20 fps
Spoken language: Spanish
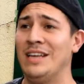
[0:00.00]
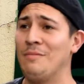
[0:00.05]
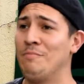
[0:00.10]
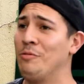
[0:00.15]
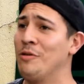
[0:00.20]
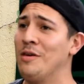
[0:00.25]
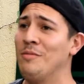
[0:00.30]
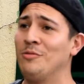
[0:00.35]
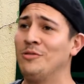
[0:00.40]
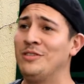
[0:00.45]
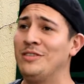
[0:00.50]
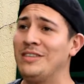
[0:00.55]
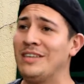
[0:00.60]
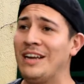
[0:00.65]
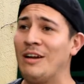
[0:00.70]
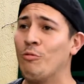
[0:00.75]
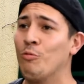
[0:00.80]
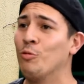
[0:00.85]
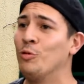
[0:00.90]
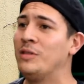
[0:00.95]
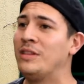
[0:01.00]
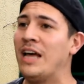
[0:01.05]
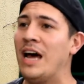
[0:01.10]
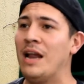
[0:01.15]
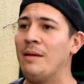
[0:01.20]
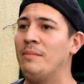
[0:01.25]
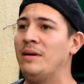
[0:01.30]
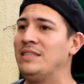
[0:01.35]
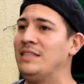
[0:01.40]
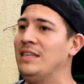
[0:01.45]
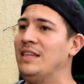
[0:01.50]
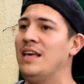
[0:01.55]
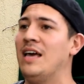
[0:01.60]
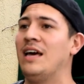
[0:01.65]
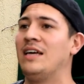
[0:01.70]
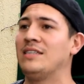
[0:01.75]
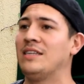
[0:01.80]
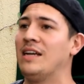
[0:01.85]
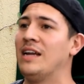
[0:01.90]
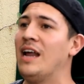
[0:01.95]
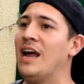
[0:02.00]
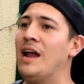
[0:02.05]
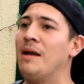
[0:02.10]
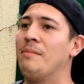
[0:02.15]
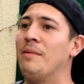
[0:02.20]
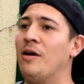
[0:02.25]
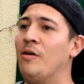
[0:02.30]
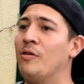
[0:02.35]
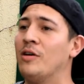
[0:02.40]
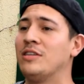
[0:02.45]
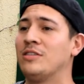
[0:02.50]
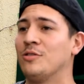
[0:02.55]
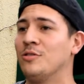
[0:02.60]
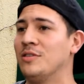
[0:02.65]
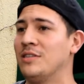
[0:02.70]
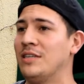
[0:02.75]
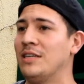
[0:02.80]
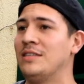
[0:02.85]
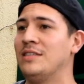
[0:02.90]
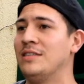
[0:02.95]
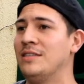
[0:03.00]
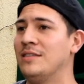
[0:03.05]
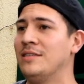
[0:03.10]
podemos juntar más ideas, crear mejores cosas.